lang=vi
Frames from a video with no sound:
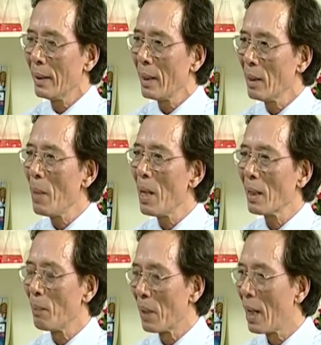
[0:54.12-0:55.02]
Tam thất bắc
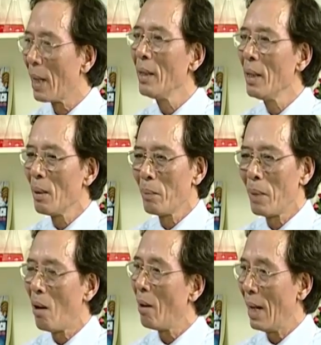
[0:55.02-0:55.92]
là một cây
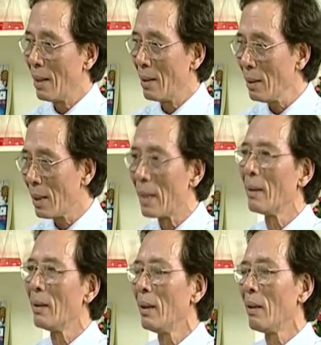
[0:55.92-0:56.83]
mà họ hàng rất gần
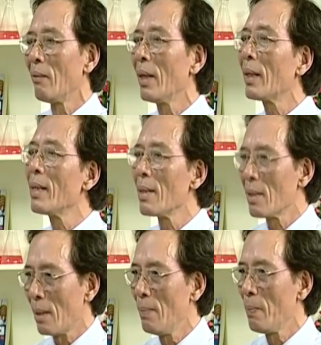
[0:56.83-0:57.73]
với cây nhân
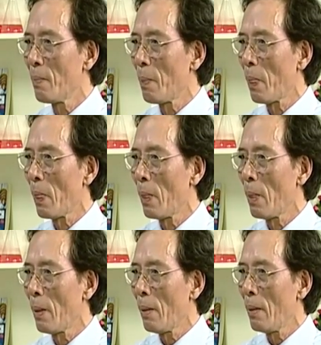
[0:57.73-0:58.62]
sâm. Vâng.
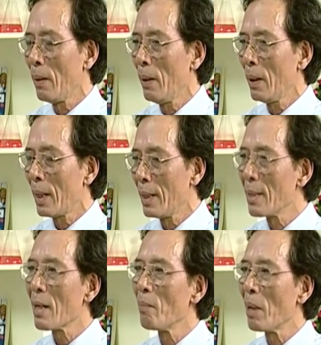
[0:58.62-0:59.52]
Cây
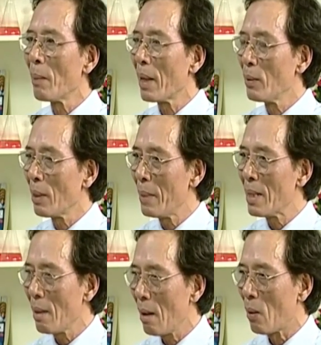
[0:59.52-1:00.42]
nhân sâm là một cây ta biết
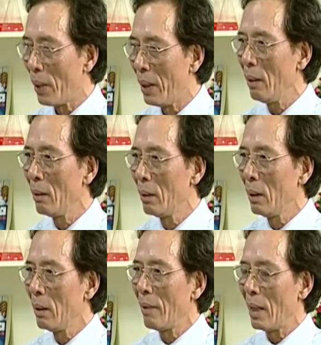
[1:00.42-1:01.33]
rất là quý
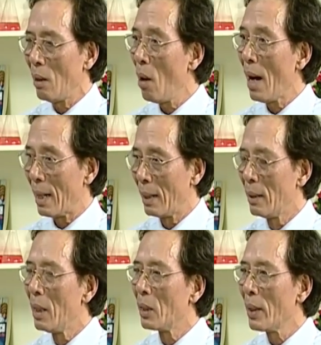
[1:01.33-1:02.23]
và nó hạn gần.
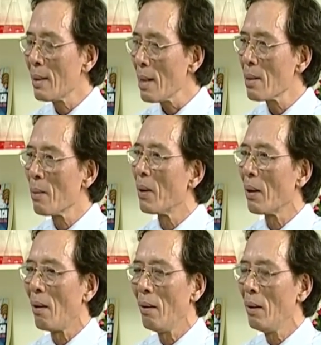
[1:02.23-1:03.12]
Trên tác dụng của
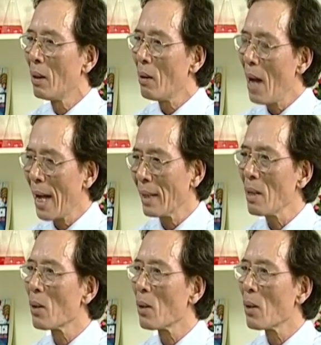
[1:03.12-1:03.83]
nó có hai tác